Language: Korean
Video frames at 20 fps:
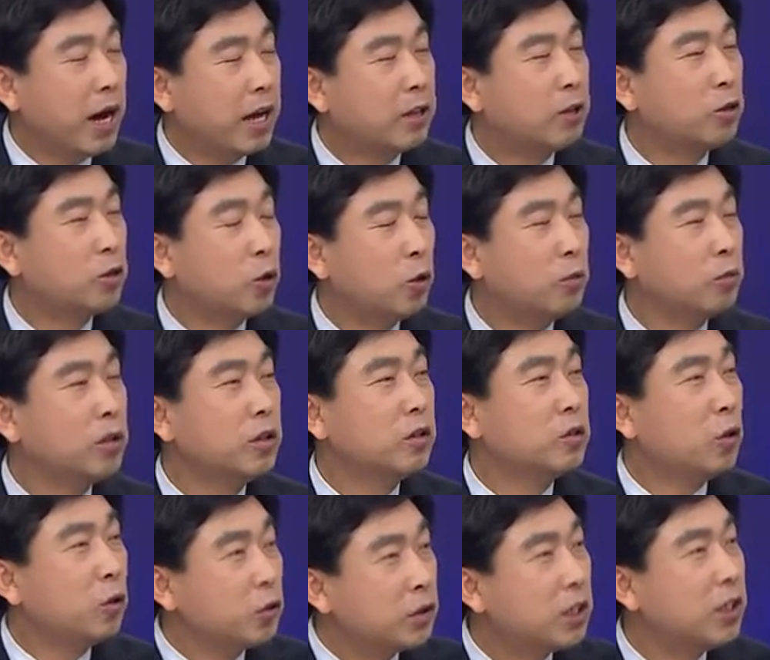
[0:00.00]
많은 돕는
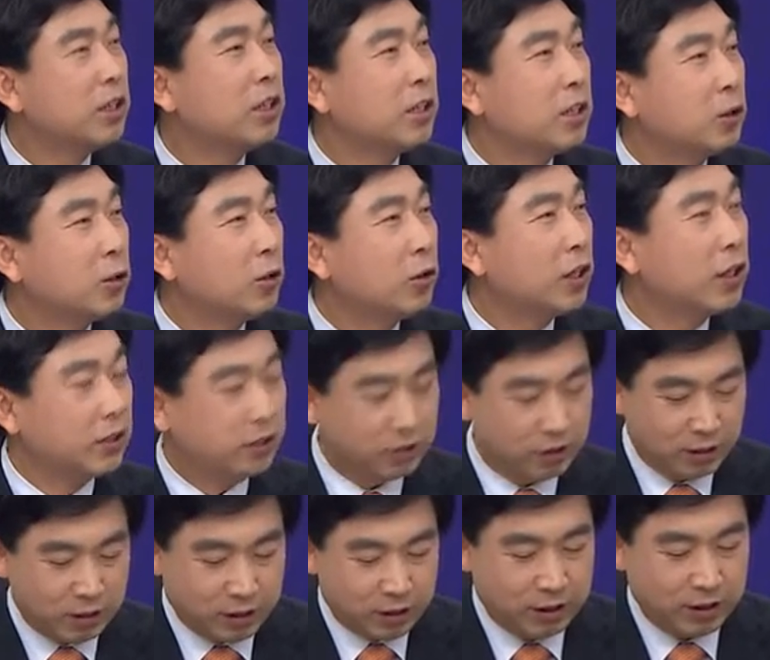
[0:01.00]
손길들을
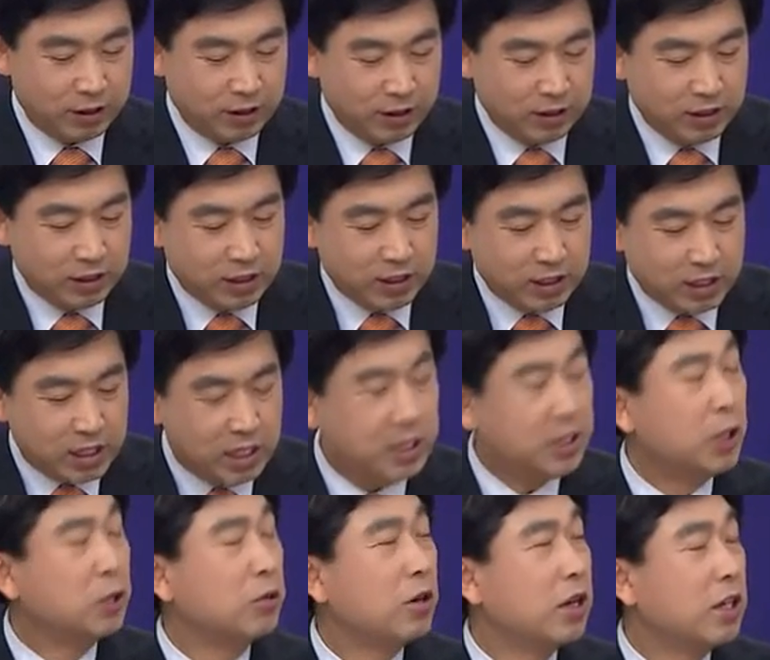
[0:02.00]
통해서
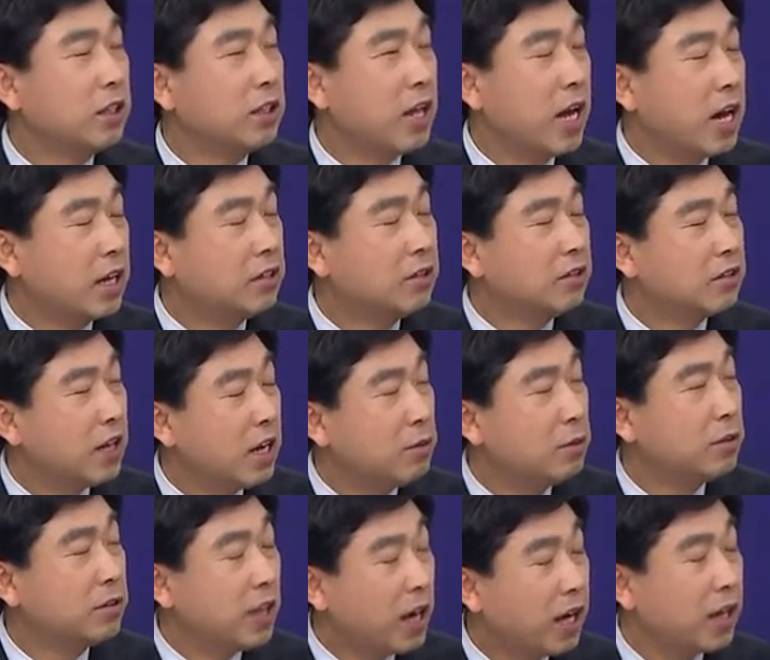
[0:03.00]
이전과는 다른
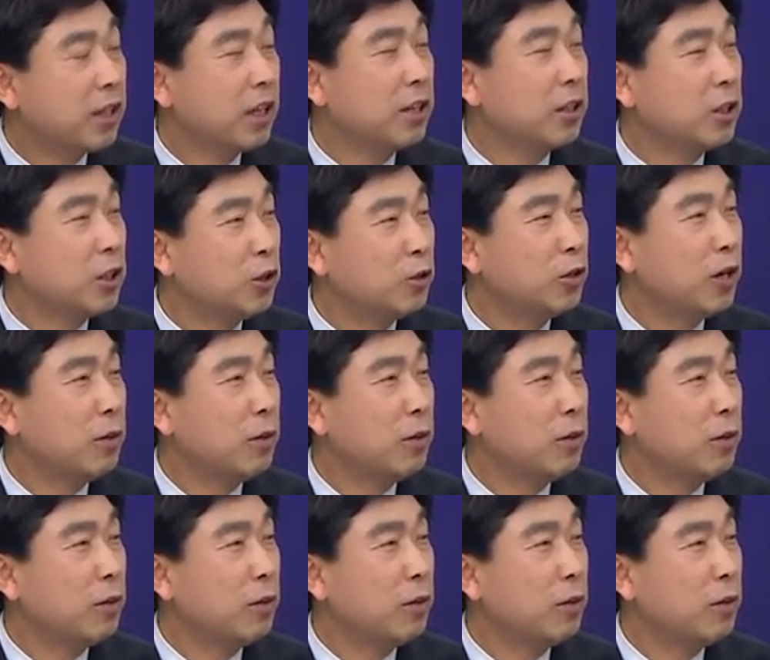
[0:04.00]
삶을 살게 아 되는 경우가